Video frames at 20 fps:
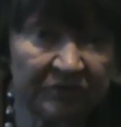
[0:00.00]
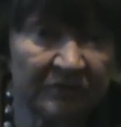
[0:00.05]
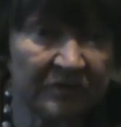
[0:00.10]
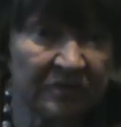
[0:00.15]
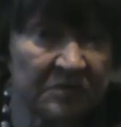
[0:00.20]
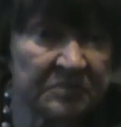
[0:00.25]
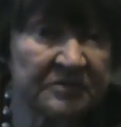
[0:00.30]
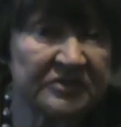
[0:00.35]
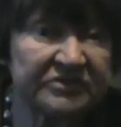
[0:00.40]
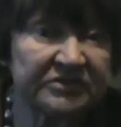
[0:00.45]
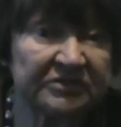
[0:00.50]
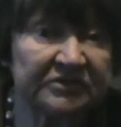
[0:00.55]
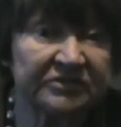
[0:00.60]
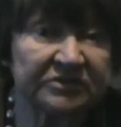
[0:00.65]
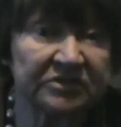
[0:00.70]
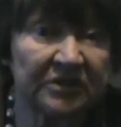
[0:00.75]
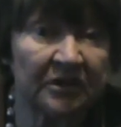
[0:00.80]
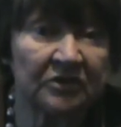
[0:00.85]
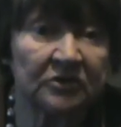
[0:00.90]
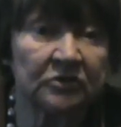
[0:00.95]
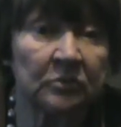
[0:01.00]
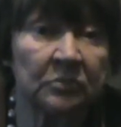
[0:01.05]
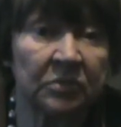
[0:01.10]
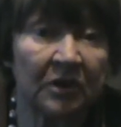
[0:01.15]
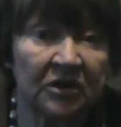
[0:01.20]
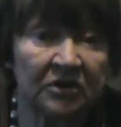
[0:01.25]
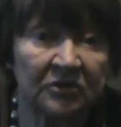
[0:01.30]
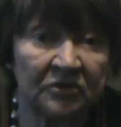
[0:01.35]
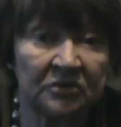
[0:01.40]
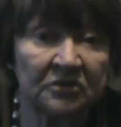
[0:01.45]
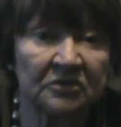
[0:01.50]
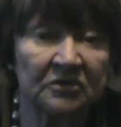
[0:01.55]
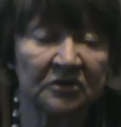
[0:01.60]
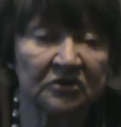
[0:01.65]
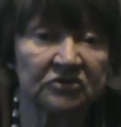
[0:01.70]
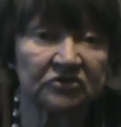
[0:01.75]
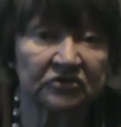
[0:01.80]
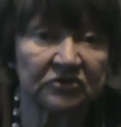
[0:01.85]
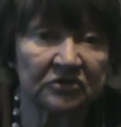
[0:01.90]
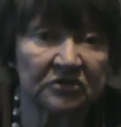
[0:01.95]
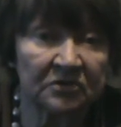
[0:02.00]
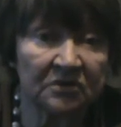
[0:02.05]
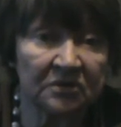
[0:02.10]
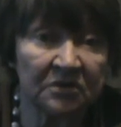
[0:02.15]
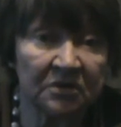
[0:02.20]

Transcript: выбросил старую больную кошку.